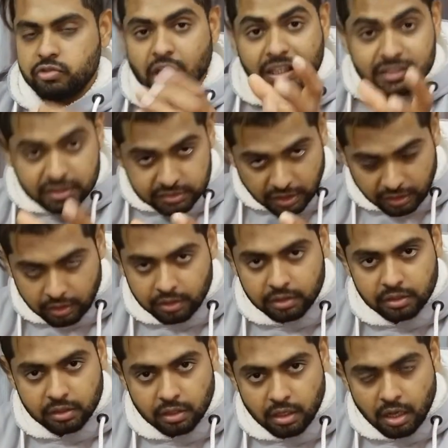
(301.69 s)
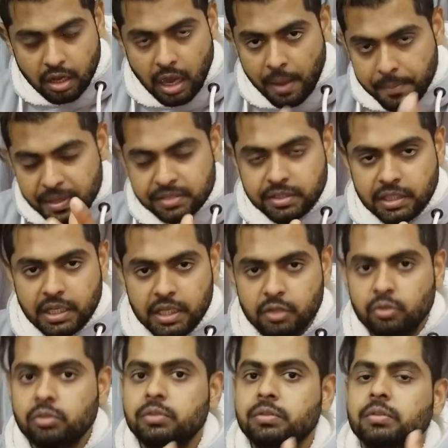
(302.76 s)
ज़्यादातर हमेशा
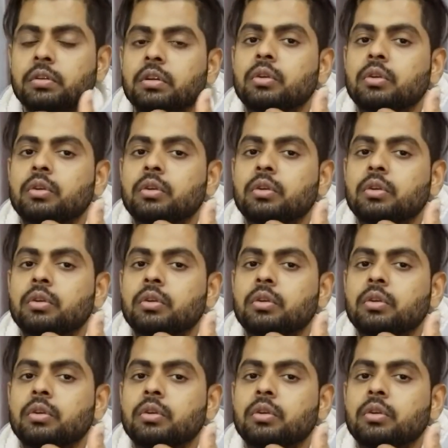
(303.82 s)
नहीं कुछ